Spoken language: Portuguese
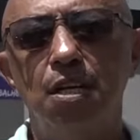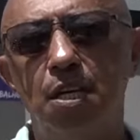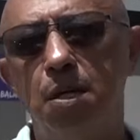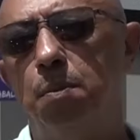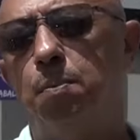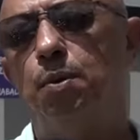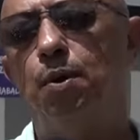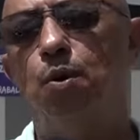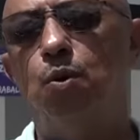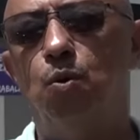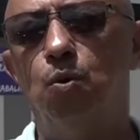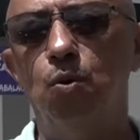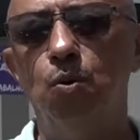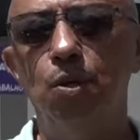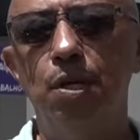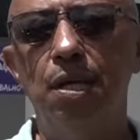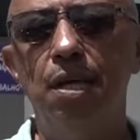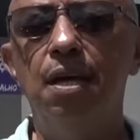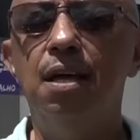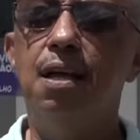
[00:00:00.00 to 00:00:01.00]
que
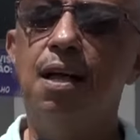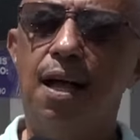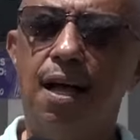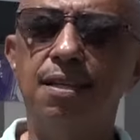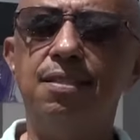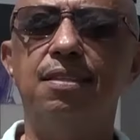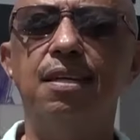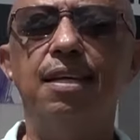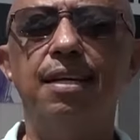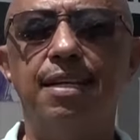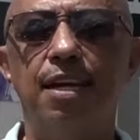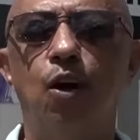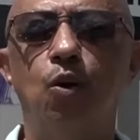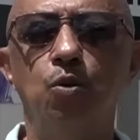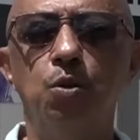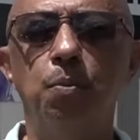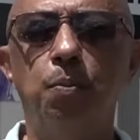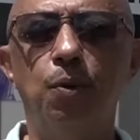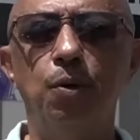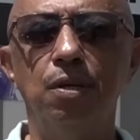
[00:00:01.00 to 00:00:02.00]
procure a central
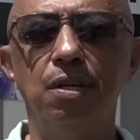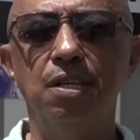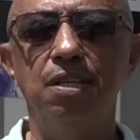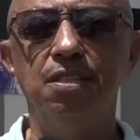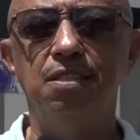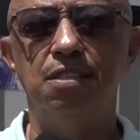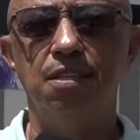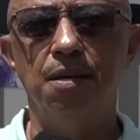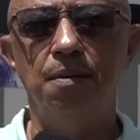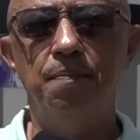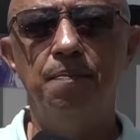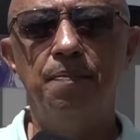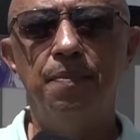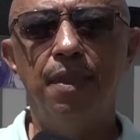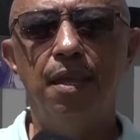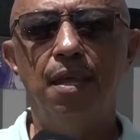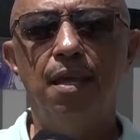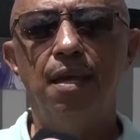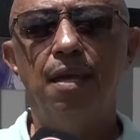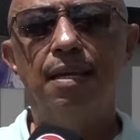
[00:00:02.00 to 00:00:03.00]
de polícia.
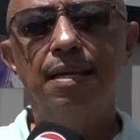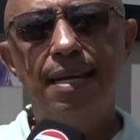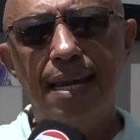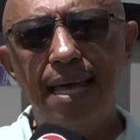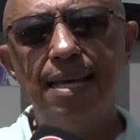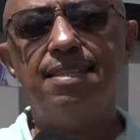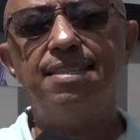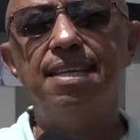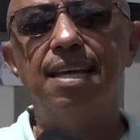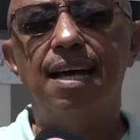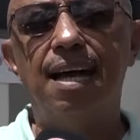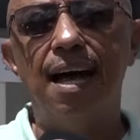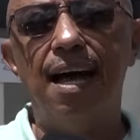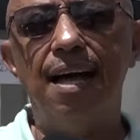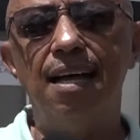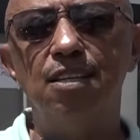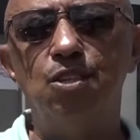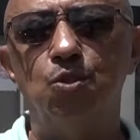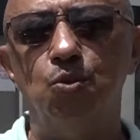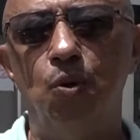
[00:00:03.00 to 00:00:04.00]
Nesse
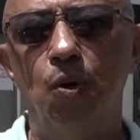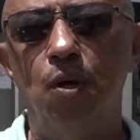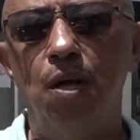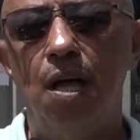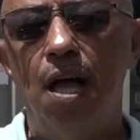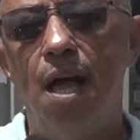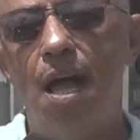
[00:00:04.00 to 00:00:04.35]
caso,